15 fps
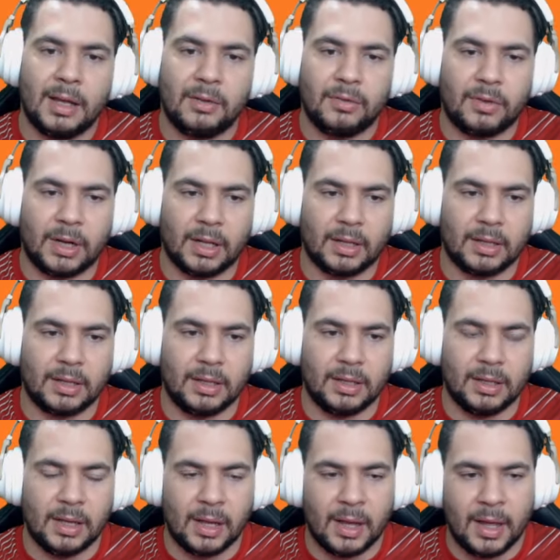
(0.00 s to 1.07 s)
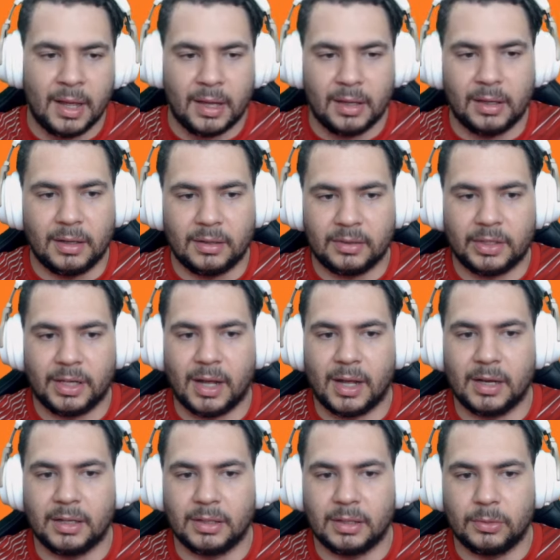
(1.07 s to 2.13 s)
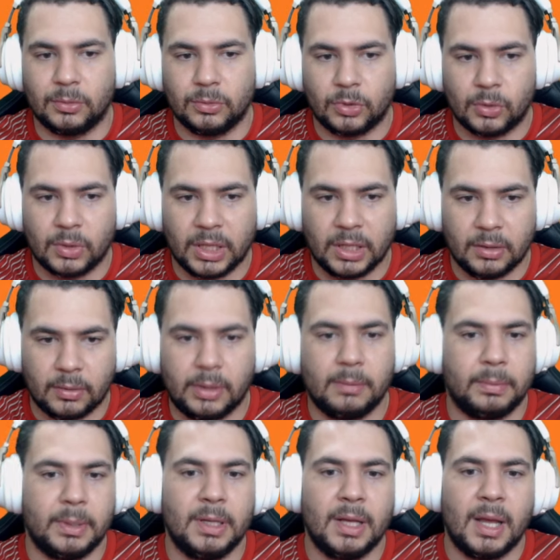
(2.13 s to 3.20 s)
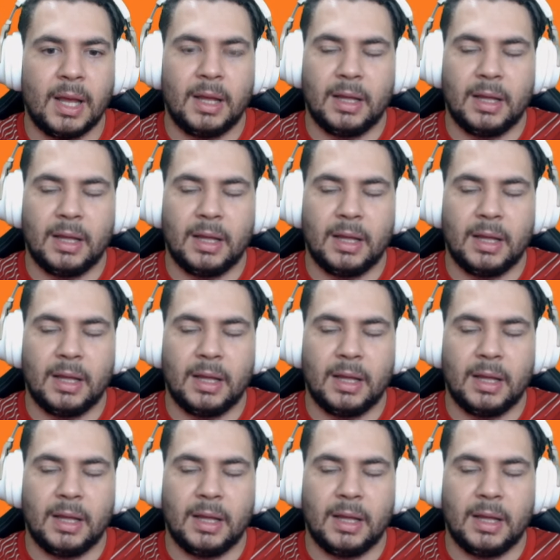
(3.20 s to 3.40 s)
e fala que eles criaram então um token Grumpy